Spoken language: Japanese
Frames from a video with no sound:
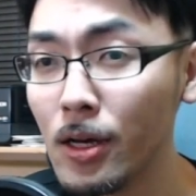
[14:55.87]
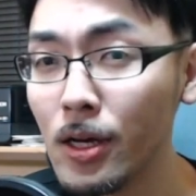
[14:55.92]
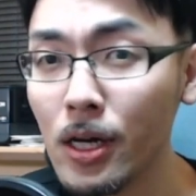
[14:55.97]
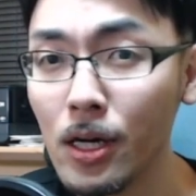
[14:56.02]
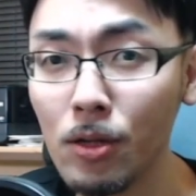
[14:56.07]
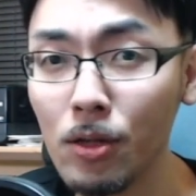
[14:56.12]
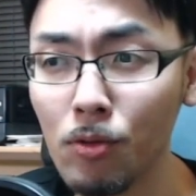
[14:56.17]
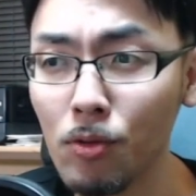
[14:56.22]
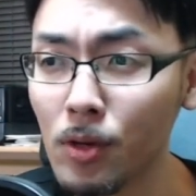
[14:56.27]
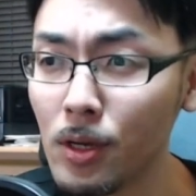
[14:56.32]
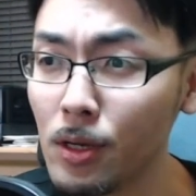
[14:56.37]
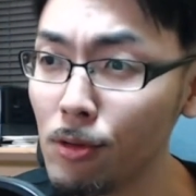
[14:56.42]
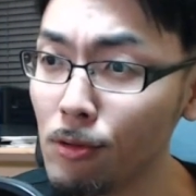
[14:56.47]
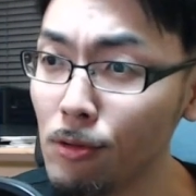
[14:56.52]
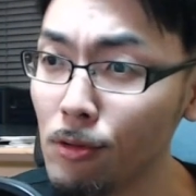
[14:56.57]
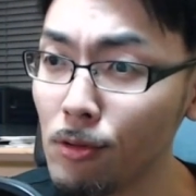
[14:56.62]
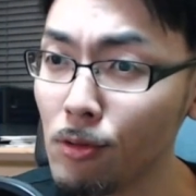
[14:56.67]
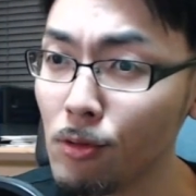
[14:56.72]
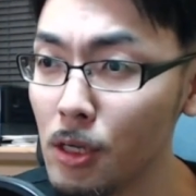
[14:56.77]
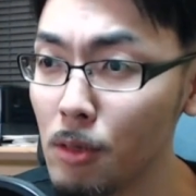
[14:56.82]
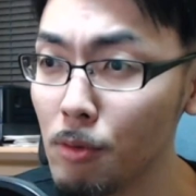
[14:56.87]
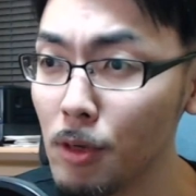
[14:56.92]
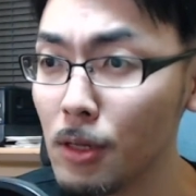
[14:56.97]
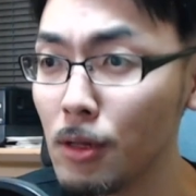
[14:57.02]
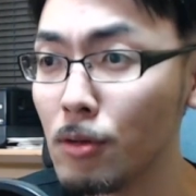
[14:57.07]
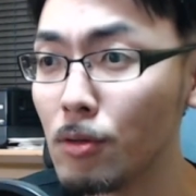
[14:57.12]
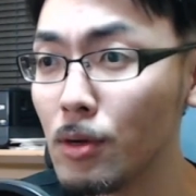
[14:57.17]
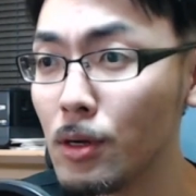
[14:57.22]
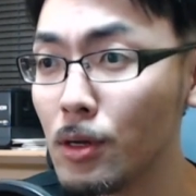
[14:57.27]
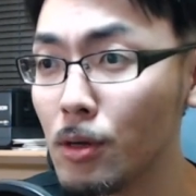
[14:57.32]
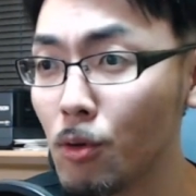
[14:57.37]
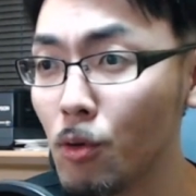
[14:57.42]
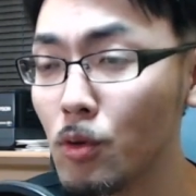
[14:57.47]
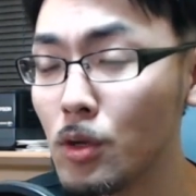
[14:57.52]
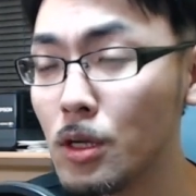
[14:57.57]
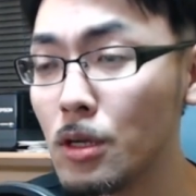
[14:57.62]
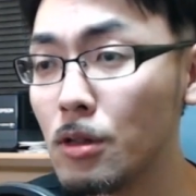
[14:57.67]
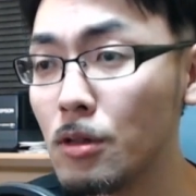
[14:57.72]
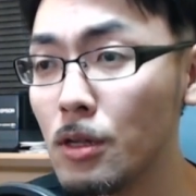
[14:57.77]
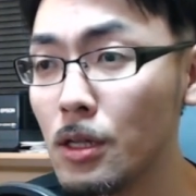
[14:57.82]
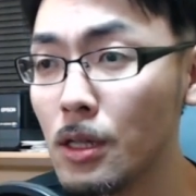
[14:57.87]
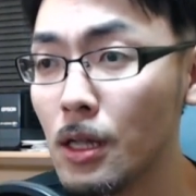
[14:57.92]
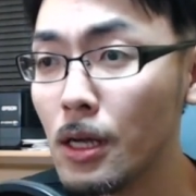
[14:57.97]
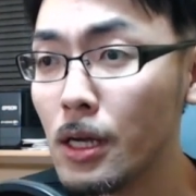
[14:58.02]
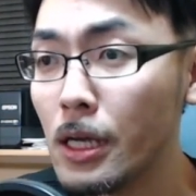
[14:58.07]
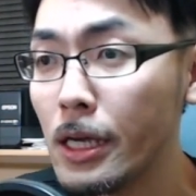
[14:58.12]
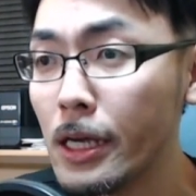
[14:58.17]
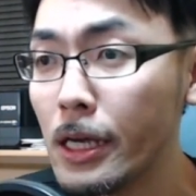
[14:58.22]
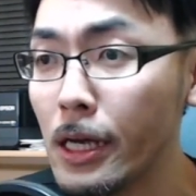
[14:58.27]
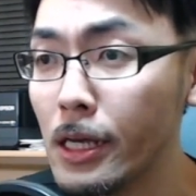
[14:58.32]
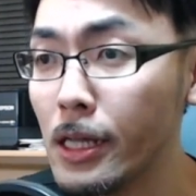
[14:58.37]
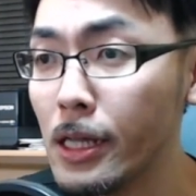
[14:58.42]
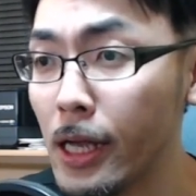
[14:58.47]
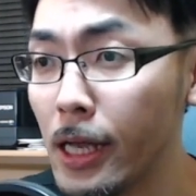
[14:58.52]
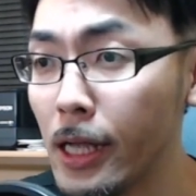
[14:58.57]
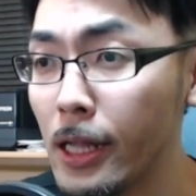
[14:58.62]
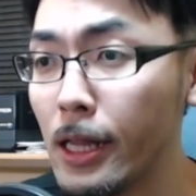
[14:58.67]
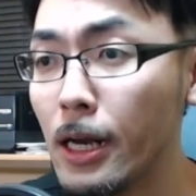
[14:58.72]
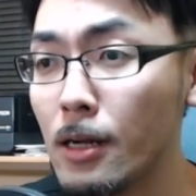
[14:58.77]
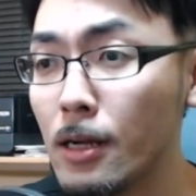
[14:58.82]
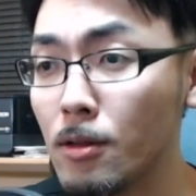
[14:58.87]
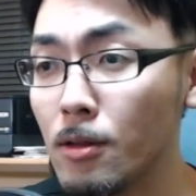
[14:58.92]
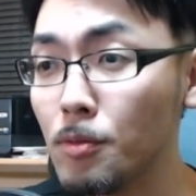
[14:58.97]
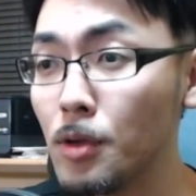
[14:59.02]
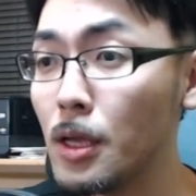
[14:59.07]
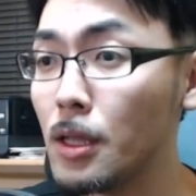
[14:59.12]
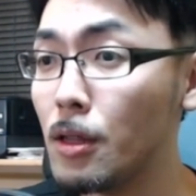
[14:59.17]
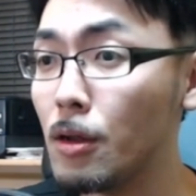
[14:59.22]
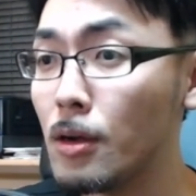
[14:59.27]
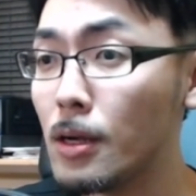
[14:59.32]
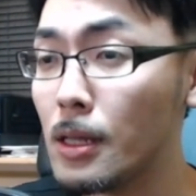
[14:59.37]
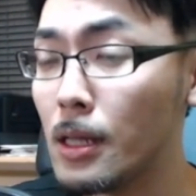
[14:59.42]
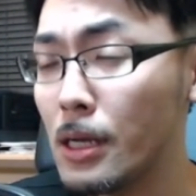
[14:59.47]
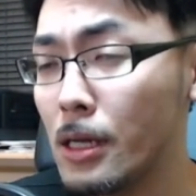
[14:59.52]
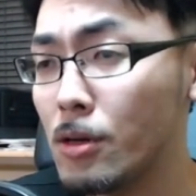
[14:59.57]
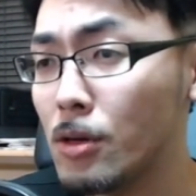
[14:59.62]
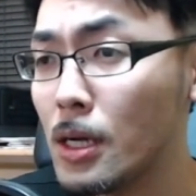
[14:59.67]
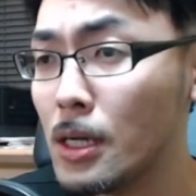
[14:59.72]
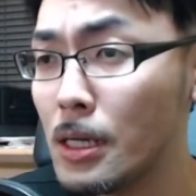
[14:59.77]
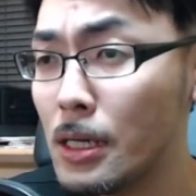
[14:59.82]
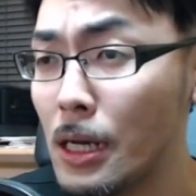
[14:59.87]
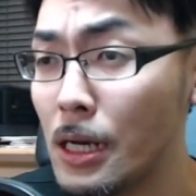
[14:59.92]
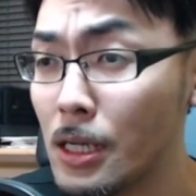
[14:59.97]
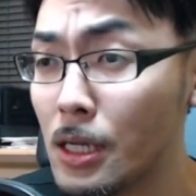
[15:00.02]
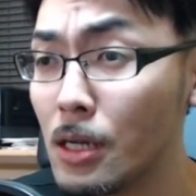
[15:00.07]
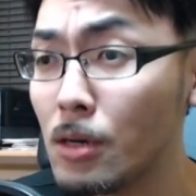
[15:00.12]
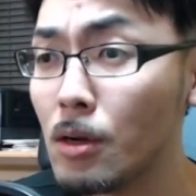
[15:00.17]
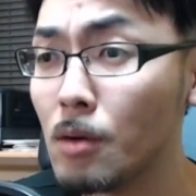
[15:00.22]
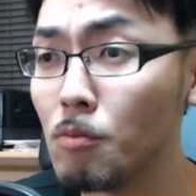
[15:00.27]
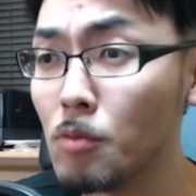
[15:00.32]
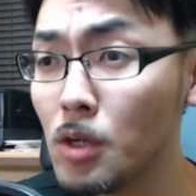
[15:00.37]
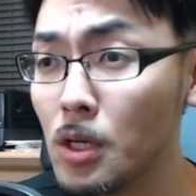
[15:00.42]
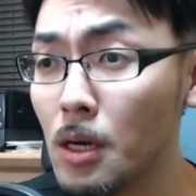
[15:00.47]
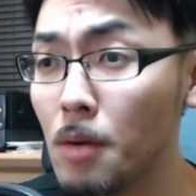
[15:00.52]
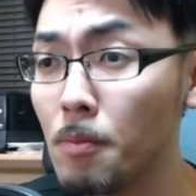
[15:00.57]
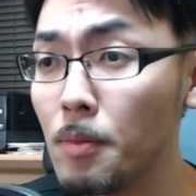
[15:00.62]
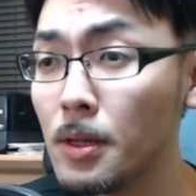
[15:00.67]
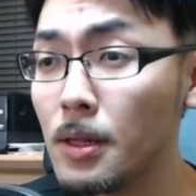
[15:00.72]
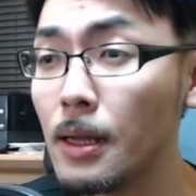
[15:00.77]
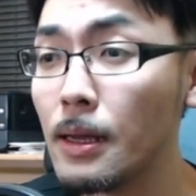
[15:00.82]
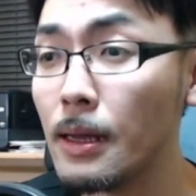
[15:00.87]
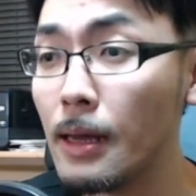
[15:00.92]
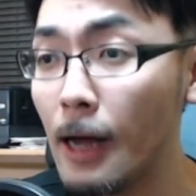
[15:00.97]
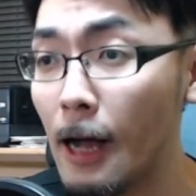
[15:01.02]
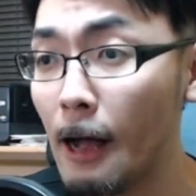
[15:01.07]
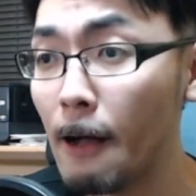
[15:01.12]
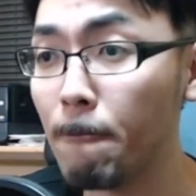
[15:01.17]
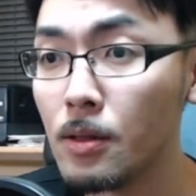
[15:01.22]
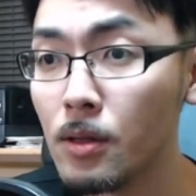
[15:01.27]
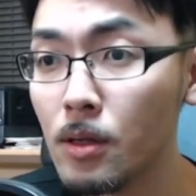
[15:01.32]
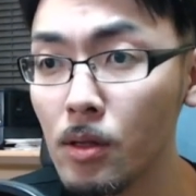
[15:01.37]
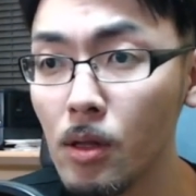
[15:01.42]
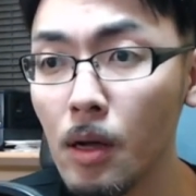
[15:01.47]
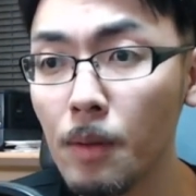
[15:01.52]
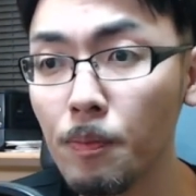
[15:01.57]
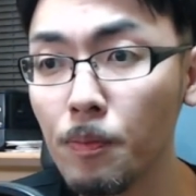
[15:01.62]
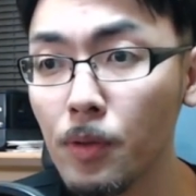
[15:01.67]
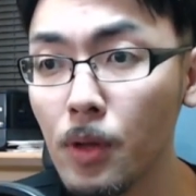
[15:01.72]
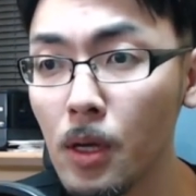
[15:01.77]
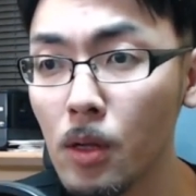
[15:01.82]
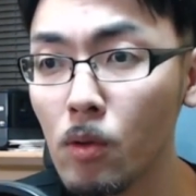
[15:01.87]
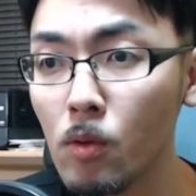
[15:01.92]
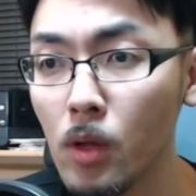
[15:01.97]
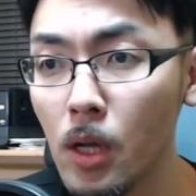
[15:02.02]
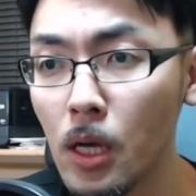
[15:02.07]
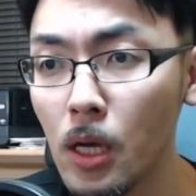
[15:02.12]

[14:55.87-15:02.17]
あの他の市村さんとか公式 Twitter 以外で誰かつぶやいてる方いらっしゃるかもしれませんが次のアップデート